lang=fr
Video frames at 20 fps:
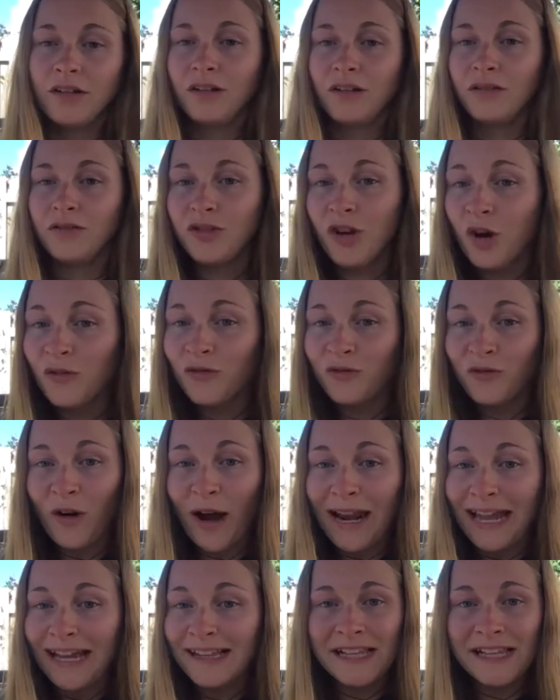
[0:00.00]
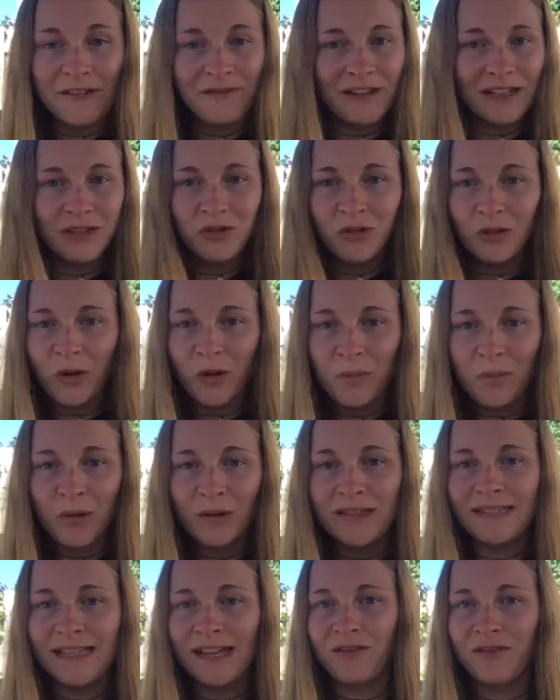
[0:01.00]
Donc voilà, ça fait le tour pour
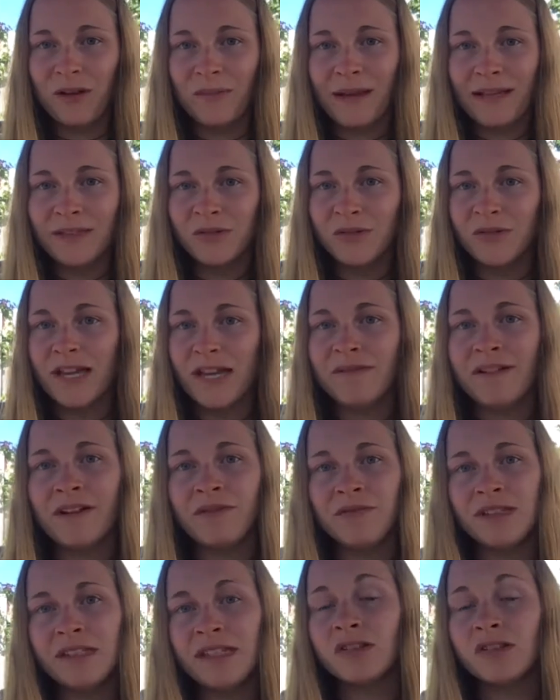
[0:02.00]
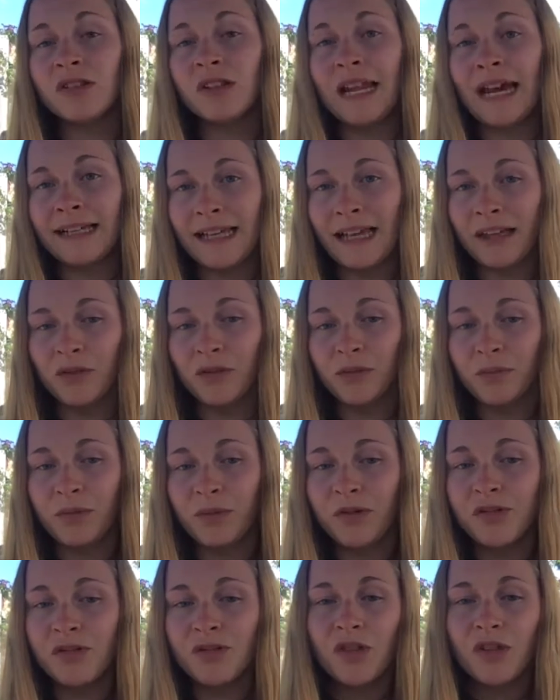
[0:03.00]
les informations que j'avais à vous dire sur la carte
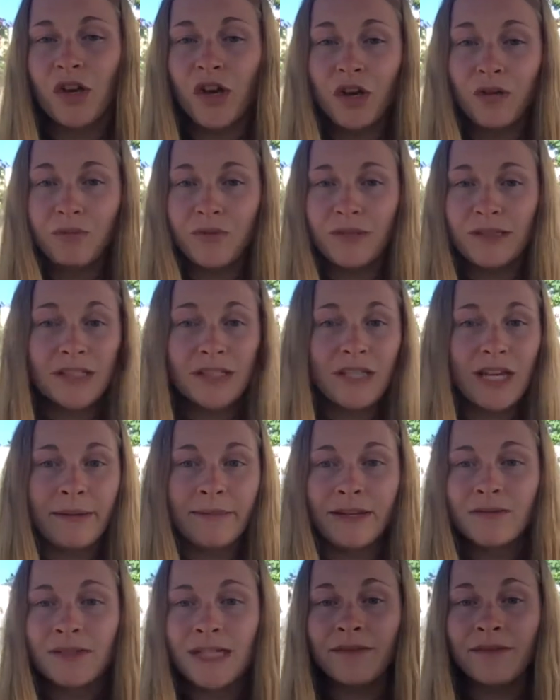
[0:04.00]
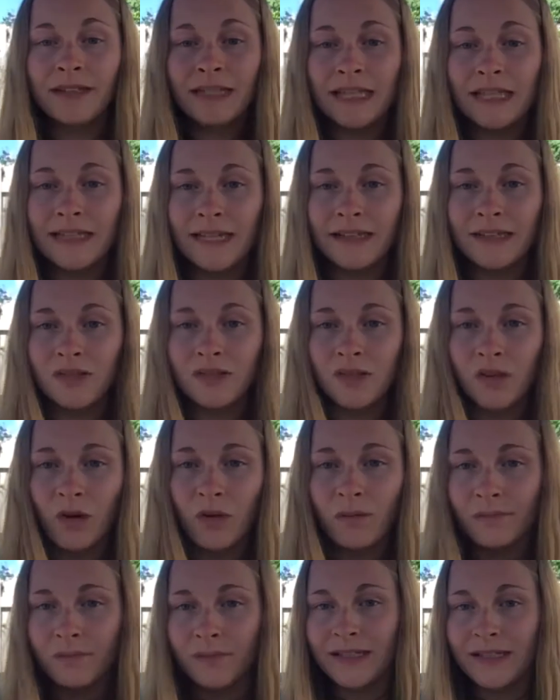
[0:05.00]
opus. Puis si jamais vous avez des
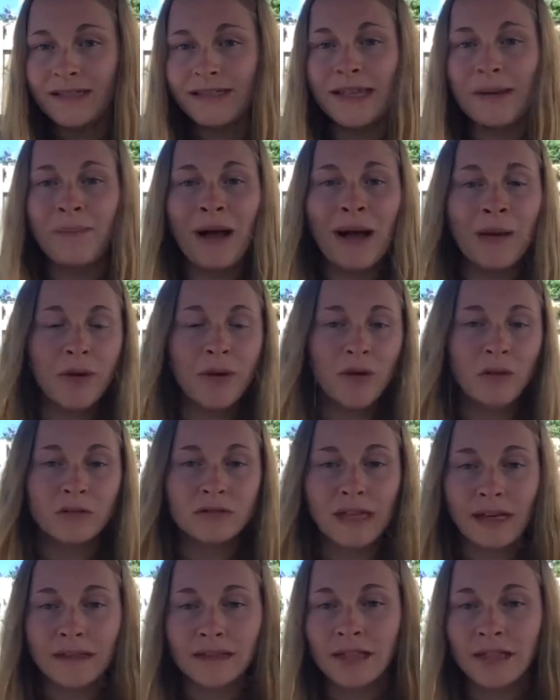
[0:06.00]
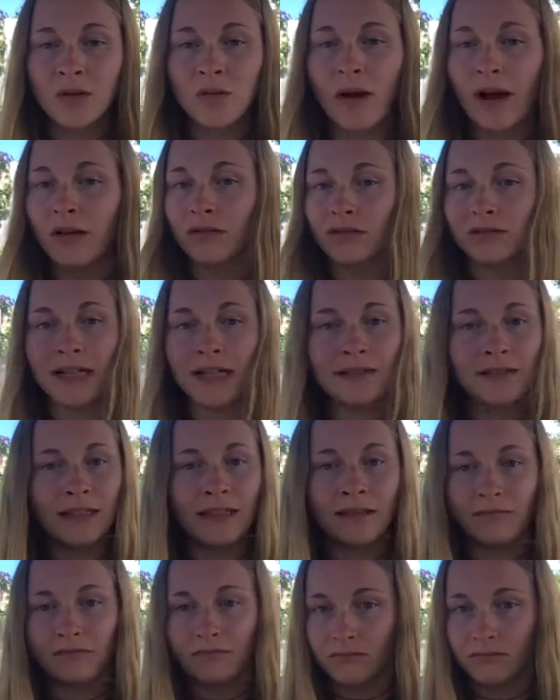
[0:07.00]
questions, n'hésitez pas à me contacter ou à
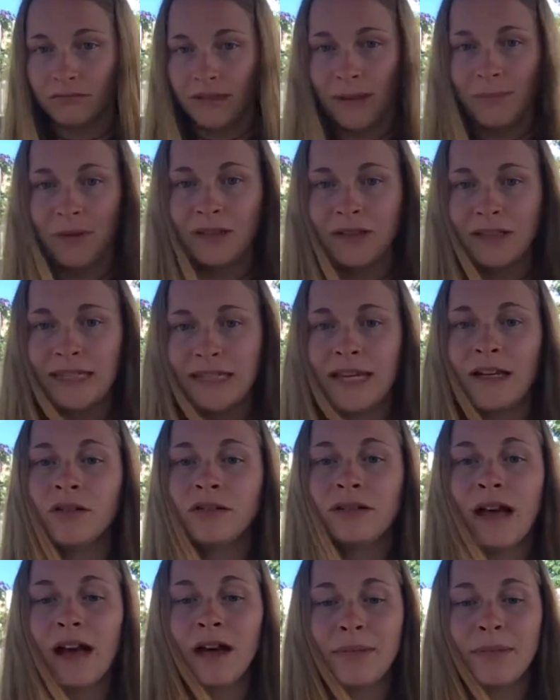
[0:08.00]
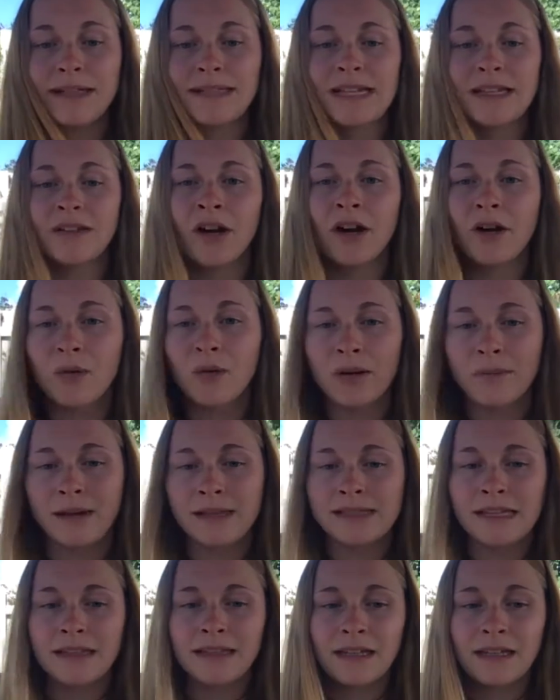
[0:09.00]
contacter n'importe quel autre ambassadeur ou
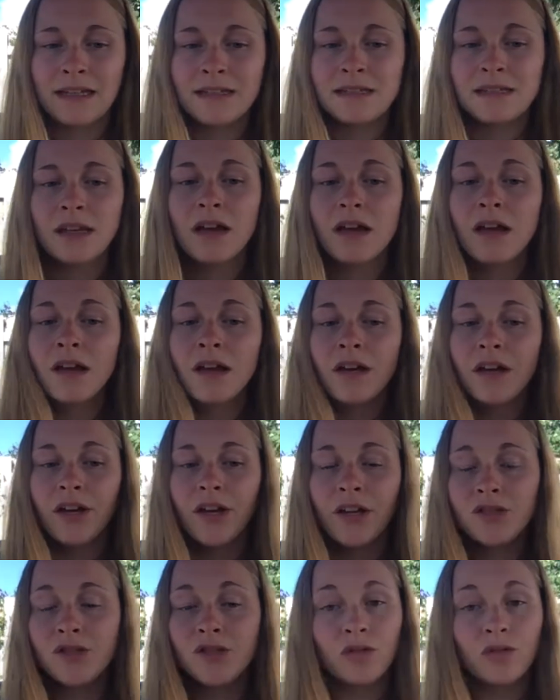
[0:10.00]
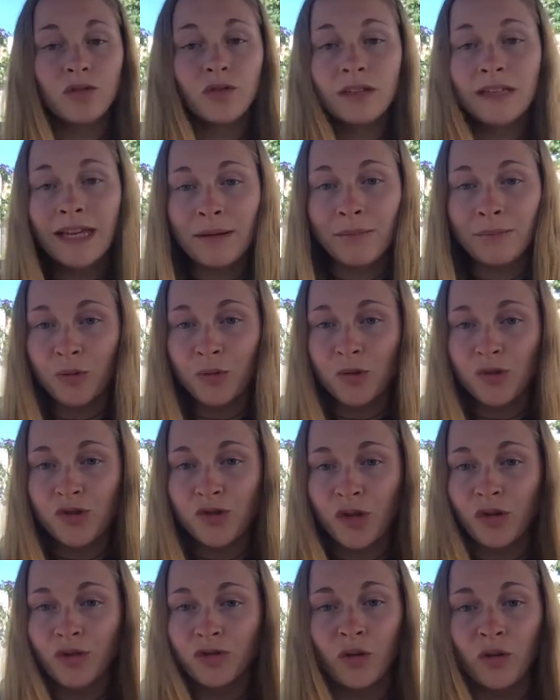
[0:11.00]
ambassadrice euh, sur UDM plus
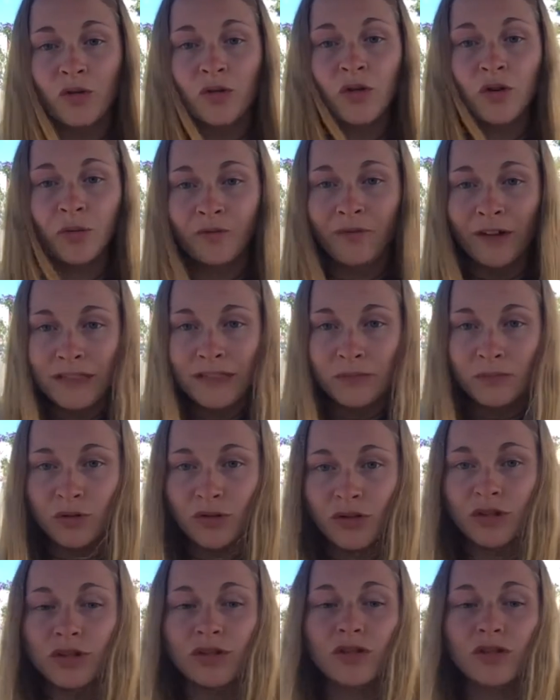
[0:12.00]
1, donc groupe Facebook,